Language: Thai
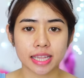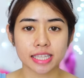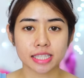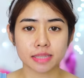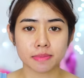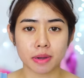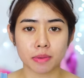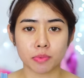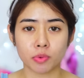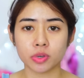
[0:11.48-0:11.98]
ตี้
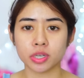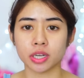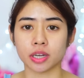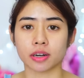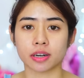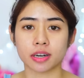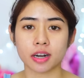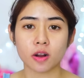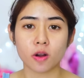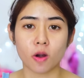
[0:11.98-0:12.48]
จะมาพูดถึ
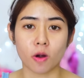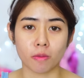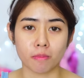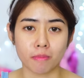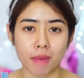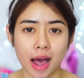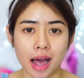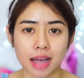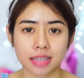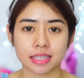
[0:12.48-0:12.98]
งเรื่องของ
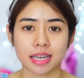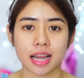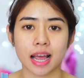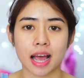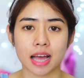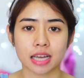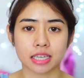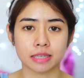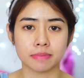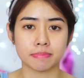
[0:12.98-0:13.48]
มาร์กนะ
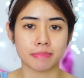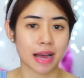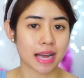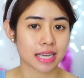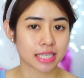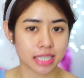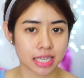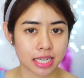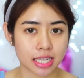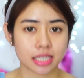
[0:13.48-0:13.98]
คะคือมา
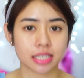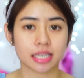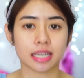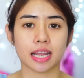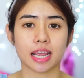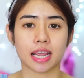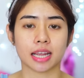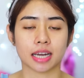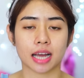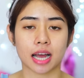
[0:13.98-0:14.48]
ร์กชีตนั่
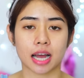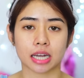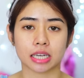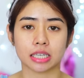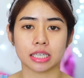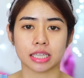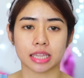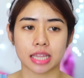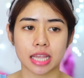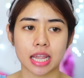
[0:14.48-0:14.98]
นเองนะคะ
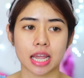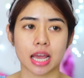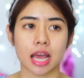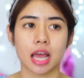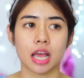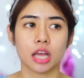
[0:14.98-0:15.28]
คือนัตตี้